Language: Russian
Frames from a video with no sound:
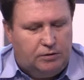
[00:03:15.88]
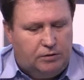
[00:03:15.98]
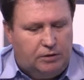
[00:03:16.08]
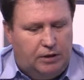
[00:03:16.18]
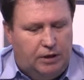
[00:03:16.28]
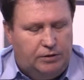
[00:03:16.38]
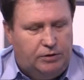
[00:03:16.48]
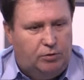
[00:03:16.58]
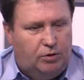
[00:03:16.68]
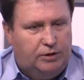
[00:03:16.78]
такая
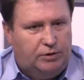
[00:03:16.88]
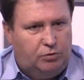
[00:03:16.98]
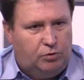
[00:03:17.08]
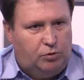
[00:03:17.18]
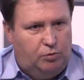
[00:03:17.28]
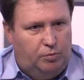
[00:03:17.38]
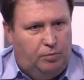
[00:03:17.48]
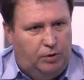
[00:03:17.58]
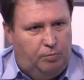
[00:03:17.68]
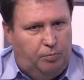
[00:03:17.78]
ситуация. Вот что
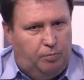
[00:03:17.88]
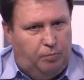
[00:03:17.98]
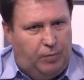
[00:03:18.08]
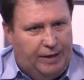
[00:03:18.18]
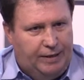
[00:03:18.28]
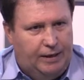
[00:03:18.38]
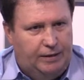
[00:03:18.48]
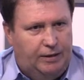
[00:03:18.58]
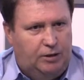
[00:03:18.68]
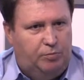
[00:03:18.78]
было
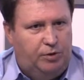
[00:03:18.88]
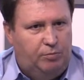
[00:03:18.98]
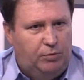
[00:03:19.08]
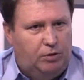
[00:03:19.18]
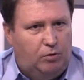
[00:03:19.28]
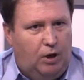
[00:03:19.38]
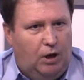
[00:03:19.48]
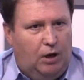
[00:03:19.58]
понятно, к примеру.